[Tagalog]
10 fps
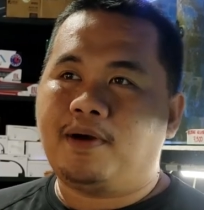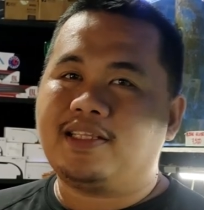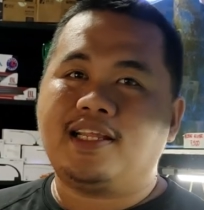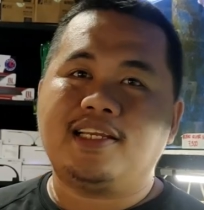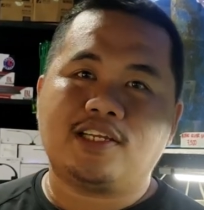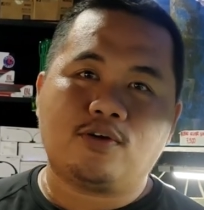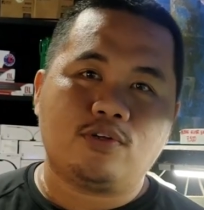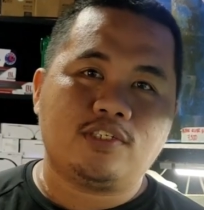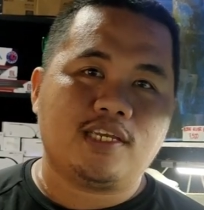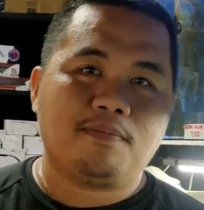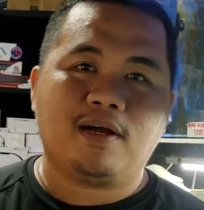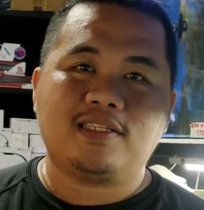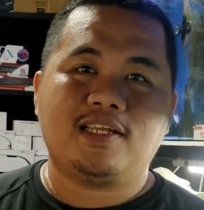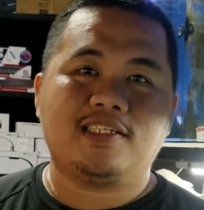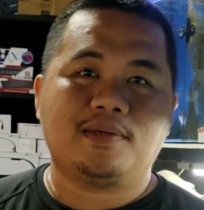battery sa kotse,
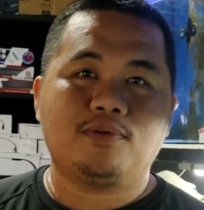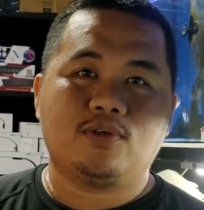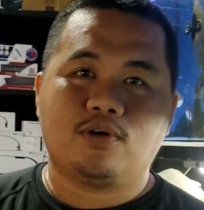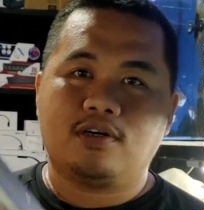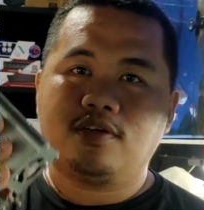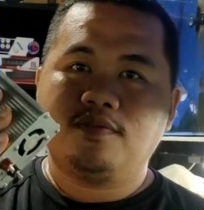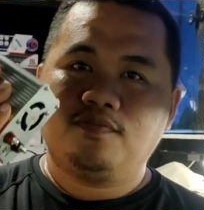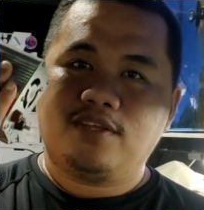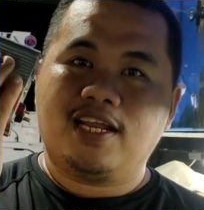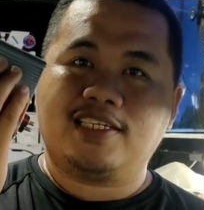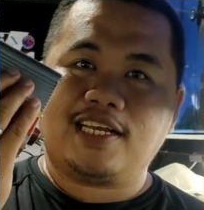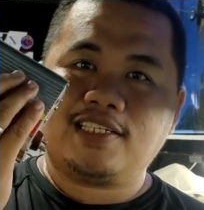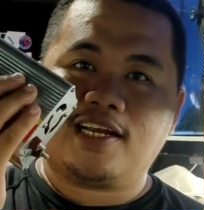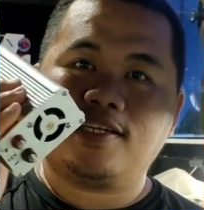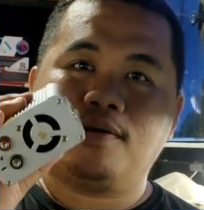battery sa motor,
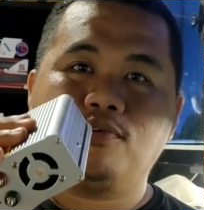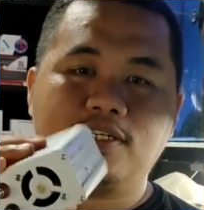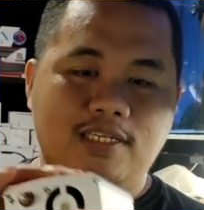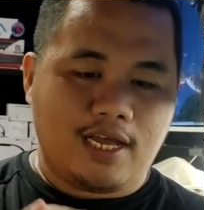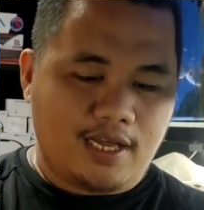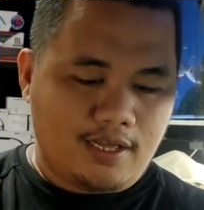kinasaksak na mo ni siya